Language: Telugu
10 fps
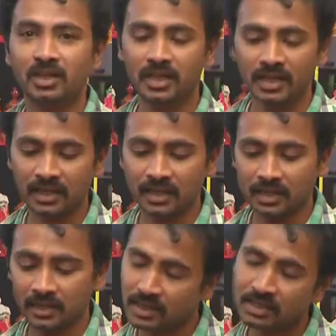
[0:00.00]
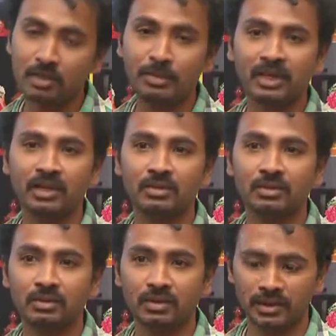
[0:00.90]
ఇలాంటి టెస్టులు
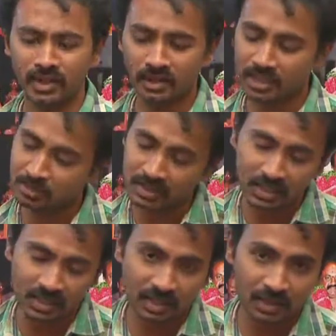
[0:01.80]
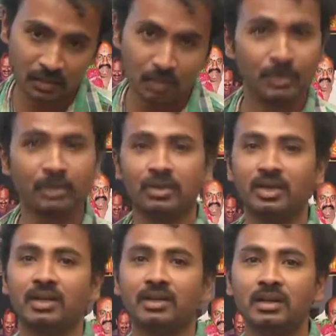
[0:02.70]
పెట్టినందుకు నేను లక్ష్మీసారి గారికి రుణపడి
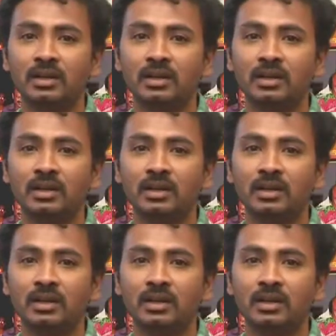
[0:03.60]
ఉంటున్నా